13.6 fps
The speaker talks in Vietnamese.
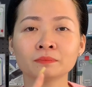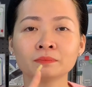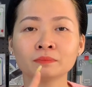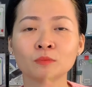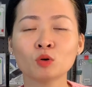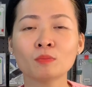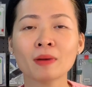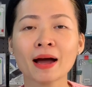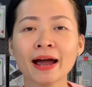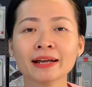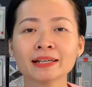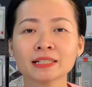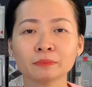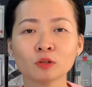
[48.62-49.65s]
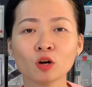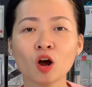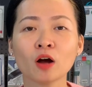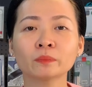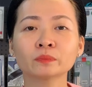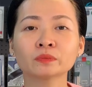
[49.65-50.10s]

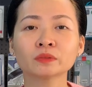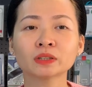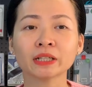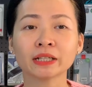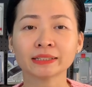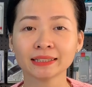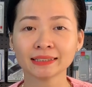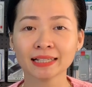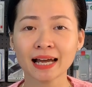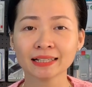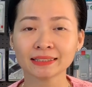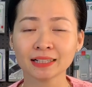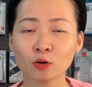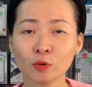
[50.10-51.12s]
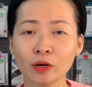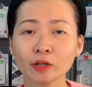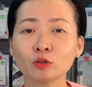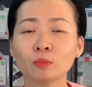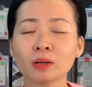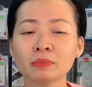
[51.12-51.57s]
mobile.com thì sẽ ra trang web
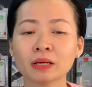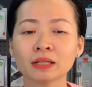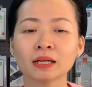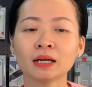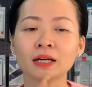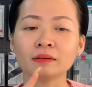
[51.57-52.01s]
của bên mình